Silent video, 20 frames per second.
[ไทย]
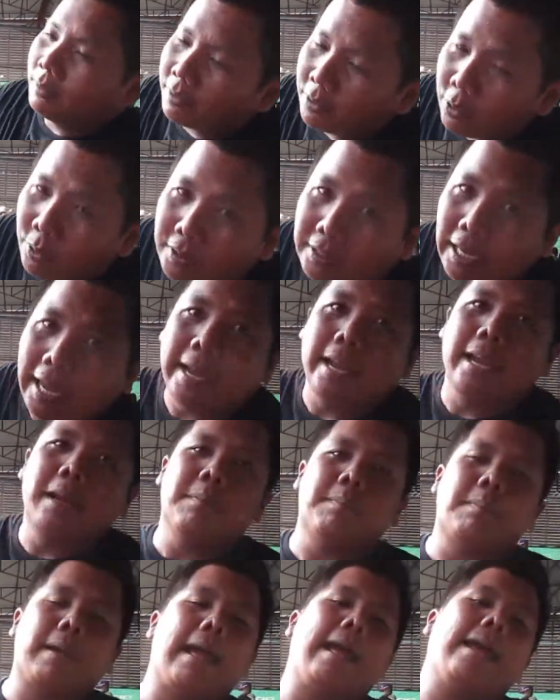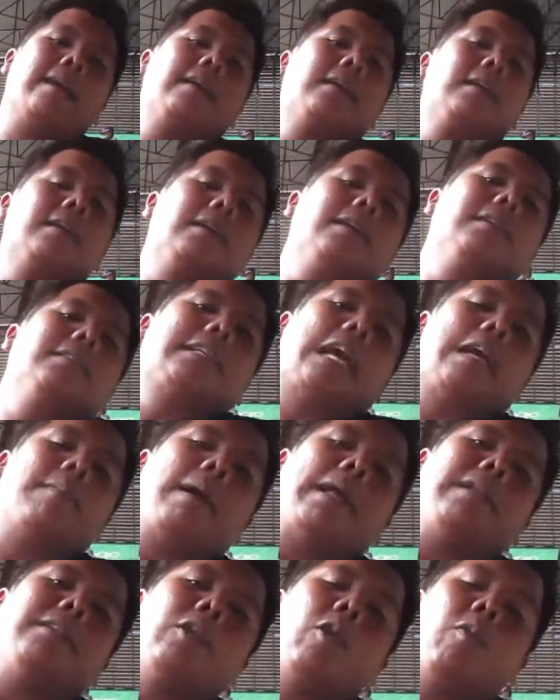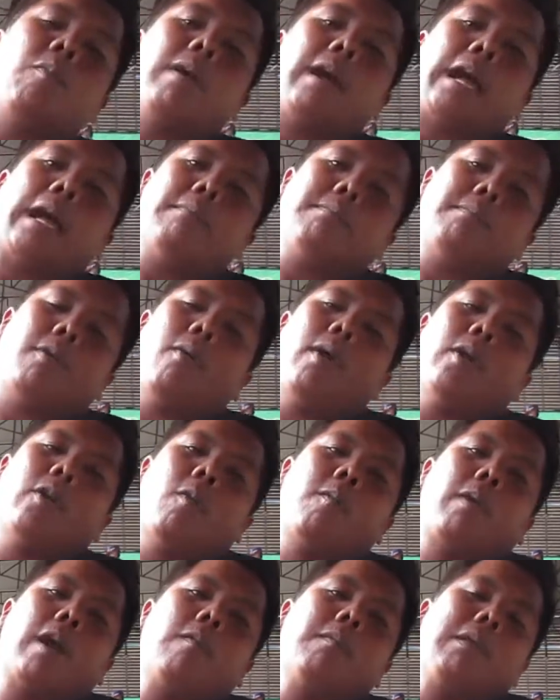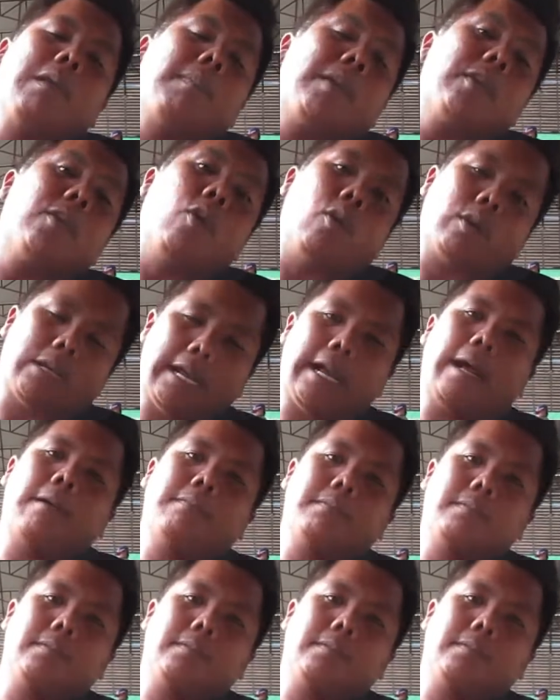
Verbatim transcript: สนใจแพะสายพันธุ์นมครับเพราะว่าเขามีประโยชน์นะครับ